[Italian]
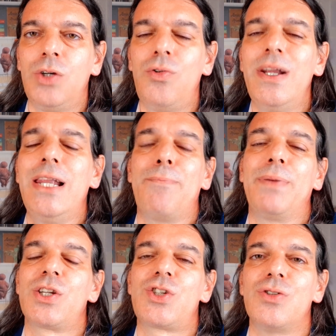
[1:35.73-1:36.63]
quella
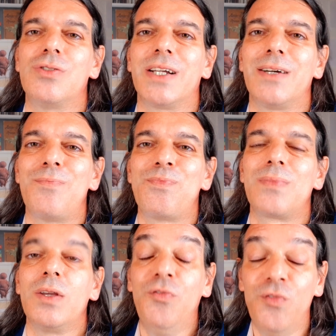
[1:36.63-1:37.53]
persona
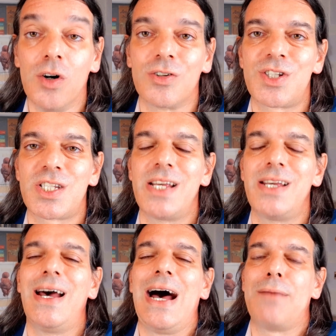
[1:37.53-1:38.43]

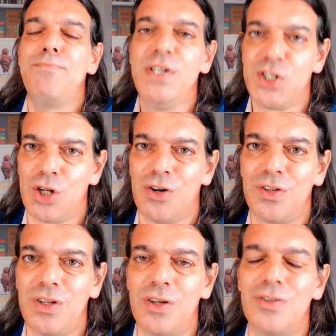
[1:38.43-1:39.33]
forse ha
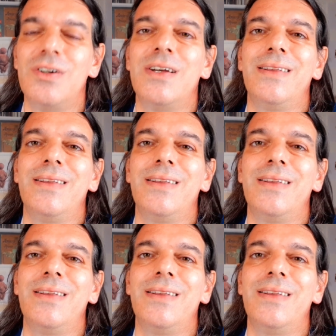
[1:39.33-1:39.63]
bisogno